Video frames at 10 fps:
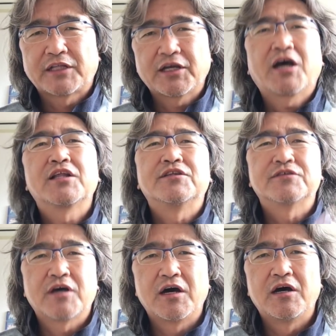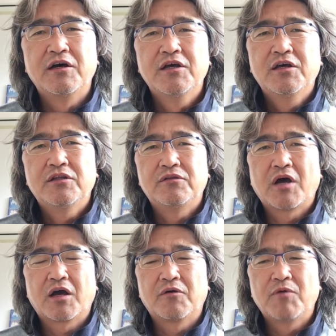叩かれてさ
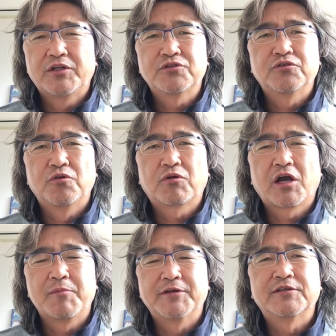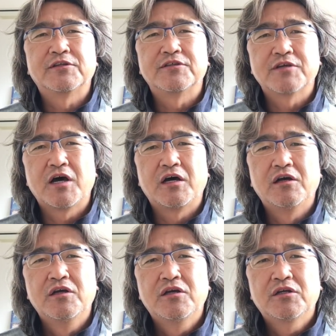なんかワイドショーで追っかけ回されてさ